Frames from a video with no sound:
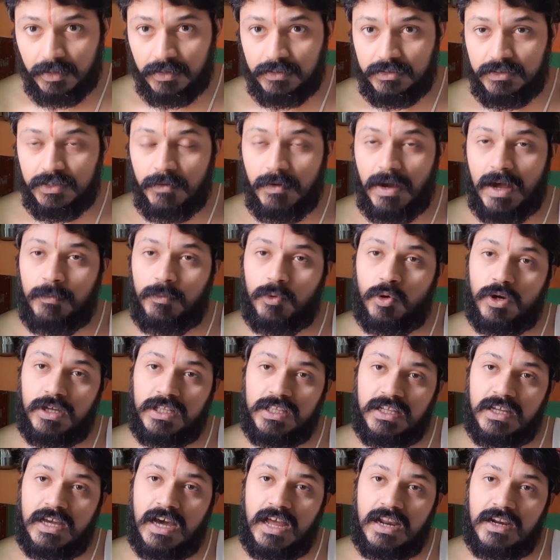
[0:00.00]
जब आपको
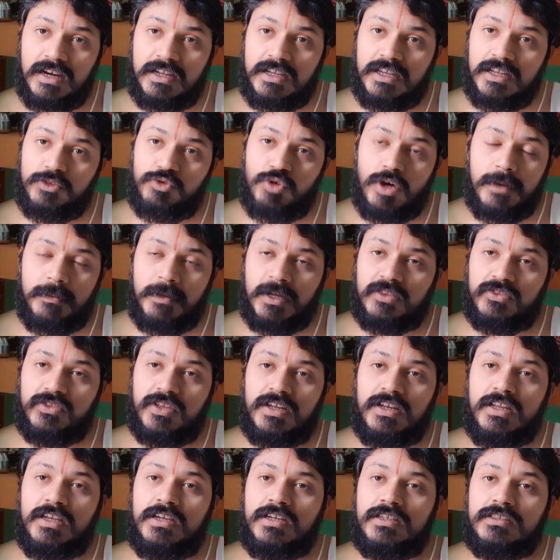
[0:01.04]
अधिकार नहीं है तो आप
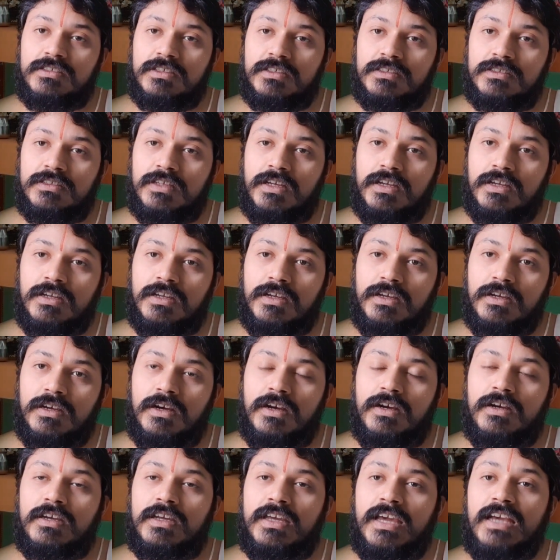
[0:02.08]
हत्या नहीं कर सकते
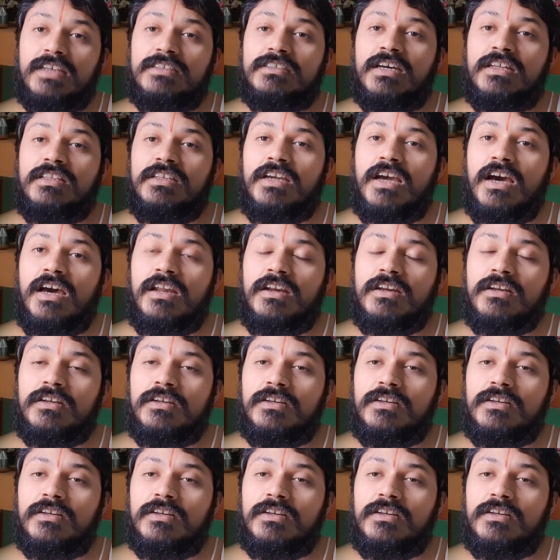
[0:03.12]
कैसा अधिकार